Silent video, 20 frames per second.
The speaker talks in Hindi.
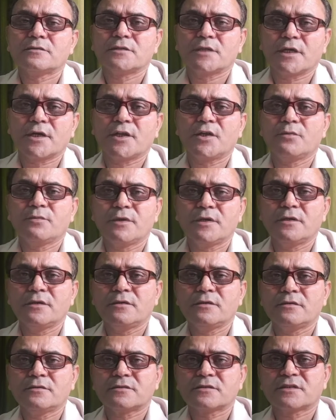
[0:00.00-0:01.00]
तकरीबन
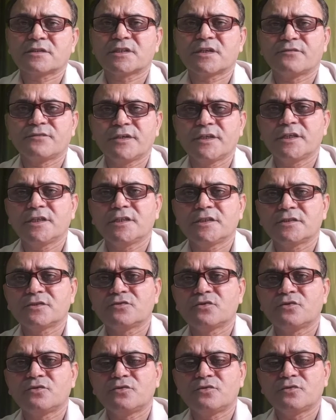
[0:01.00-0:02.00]
सभी
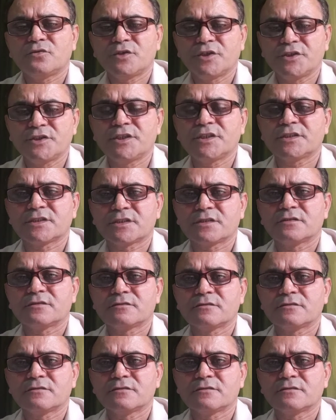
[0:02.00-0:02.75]
जो डिजीज़